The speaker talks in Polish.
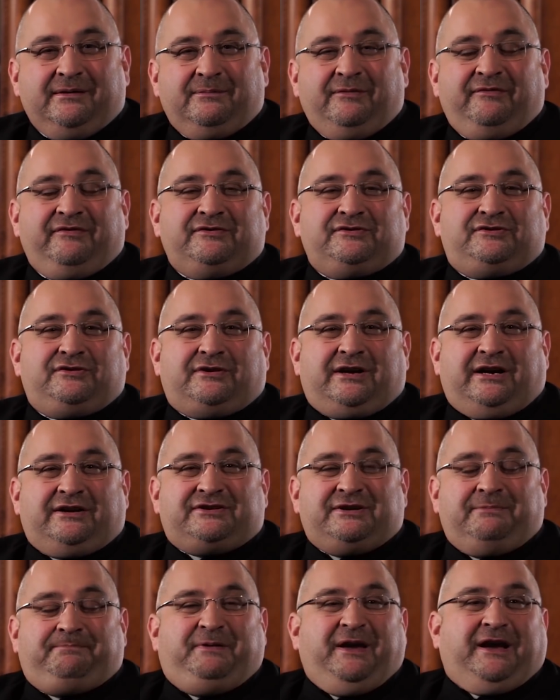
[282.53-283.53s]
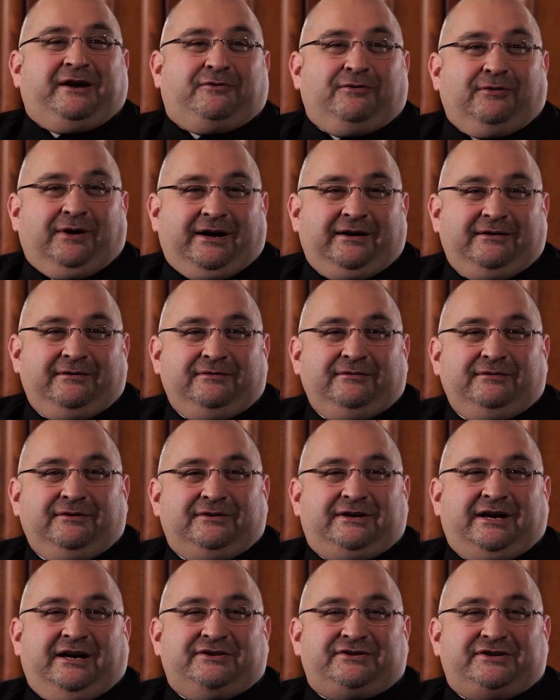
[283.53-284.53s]
mówiąc o karze piekła,
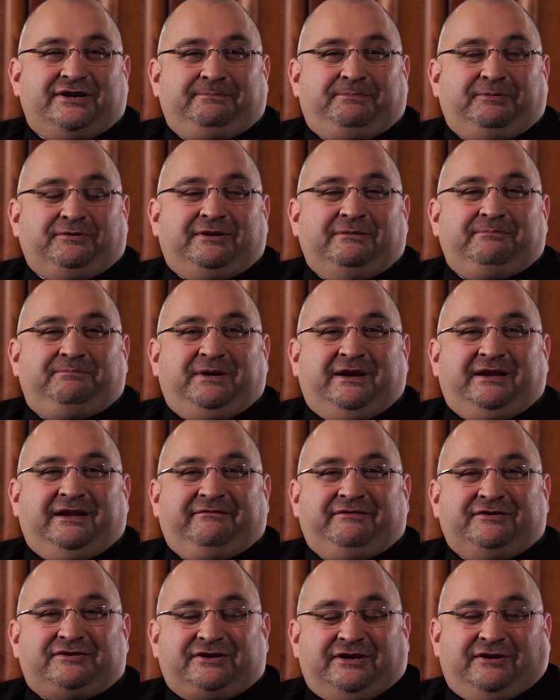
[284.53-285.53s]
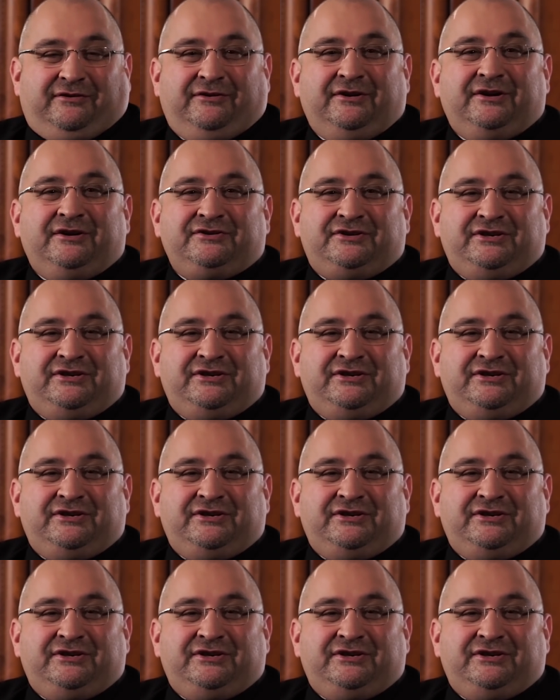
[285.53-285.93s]
o karze potępienia wiecznego.